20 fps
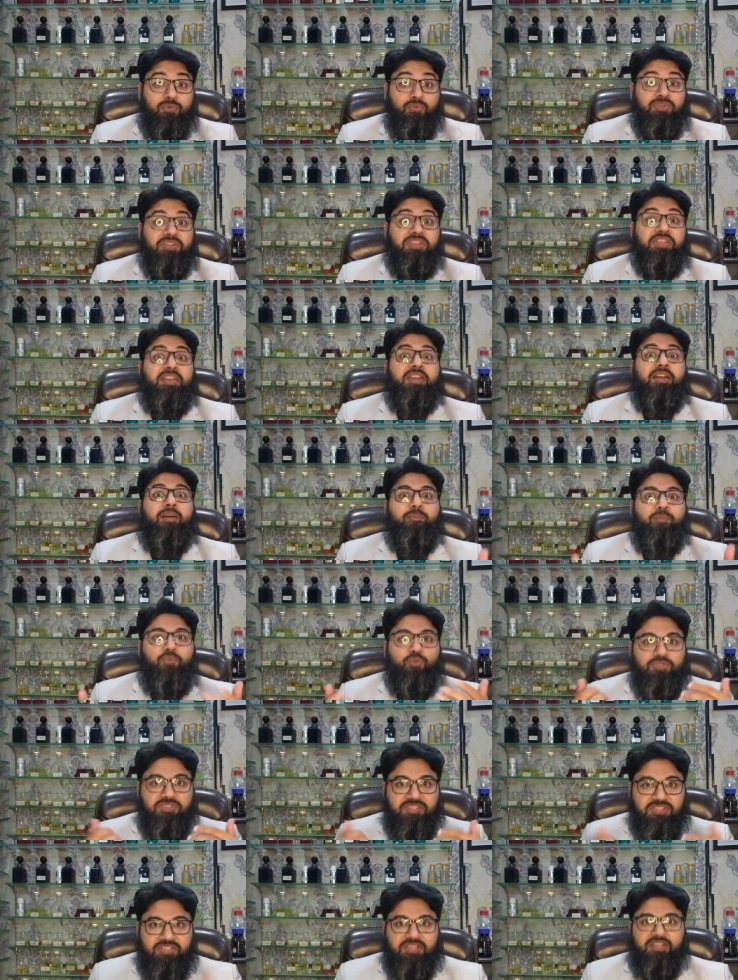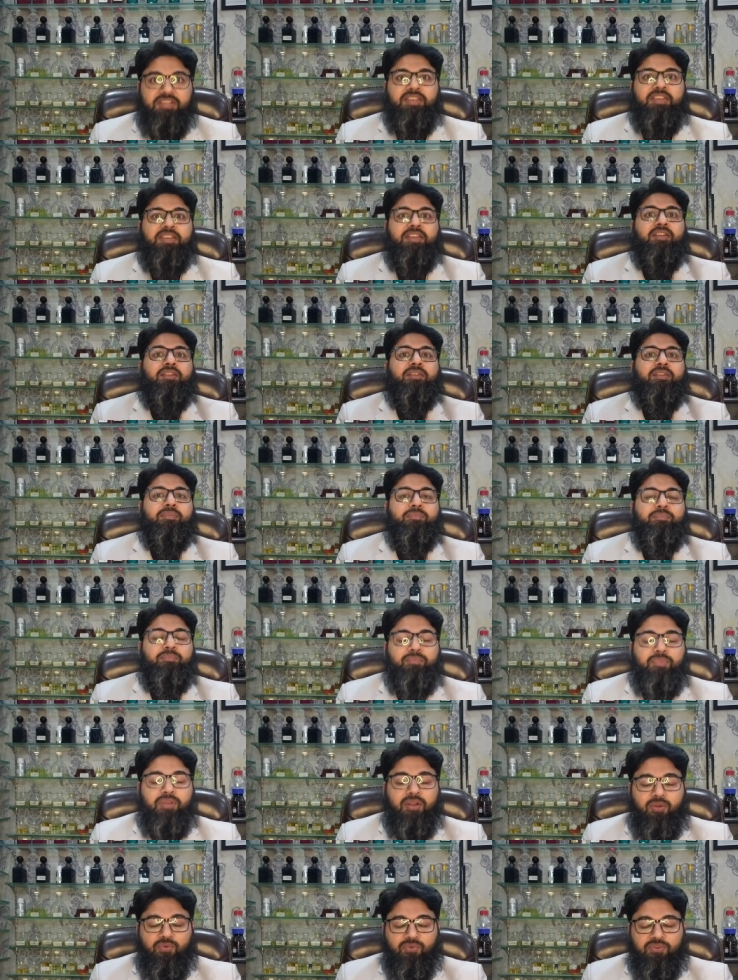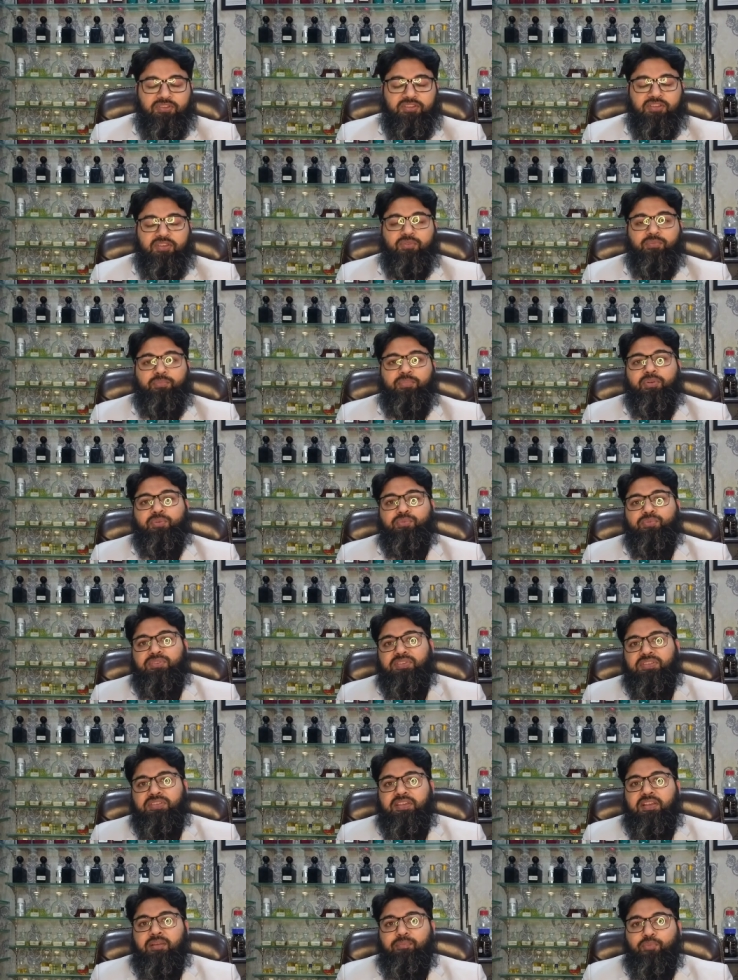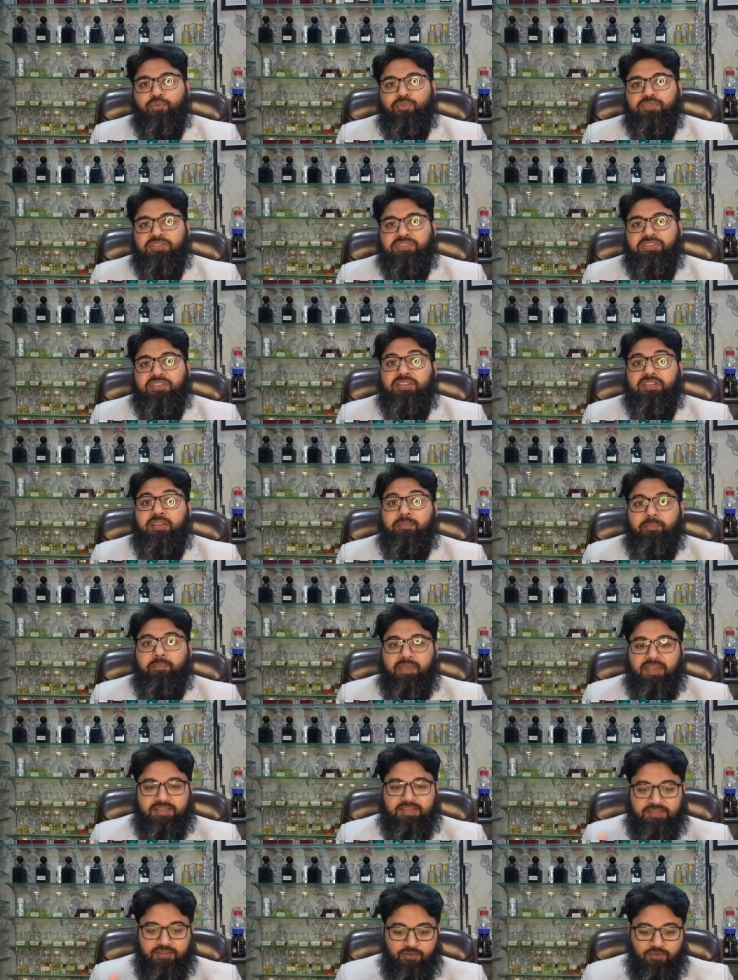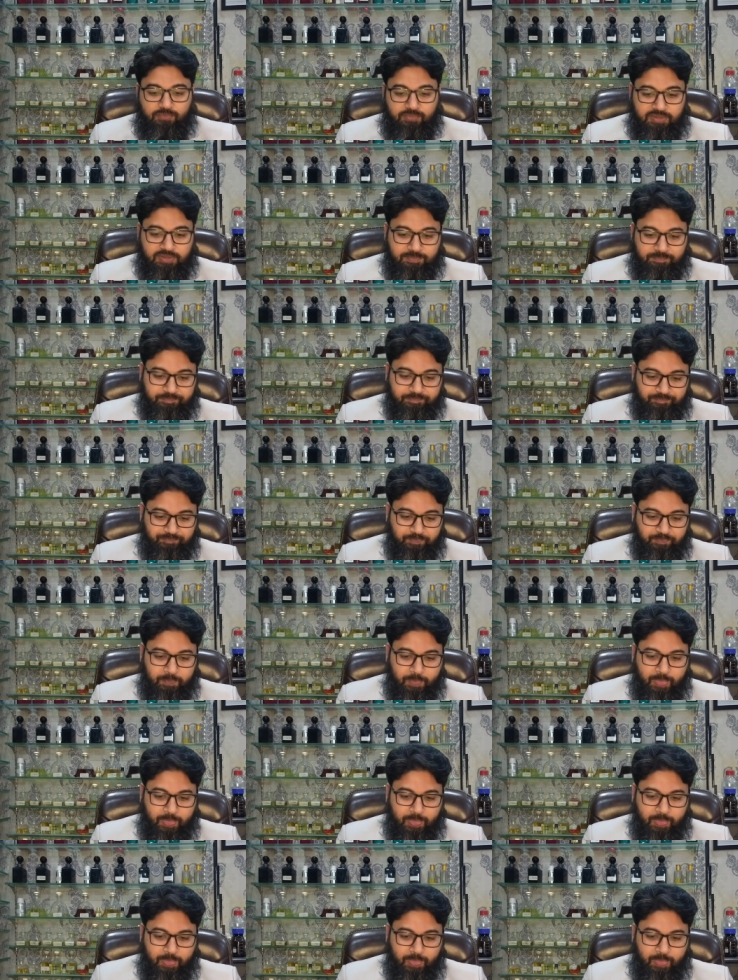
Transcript: उनकी कंपोजिशन की ग्राउंड्स के ऊपर उनकी कंपोजिशन की बेस के ऊपर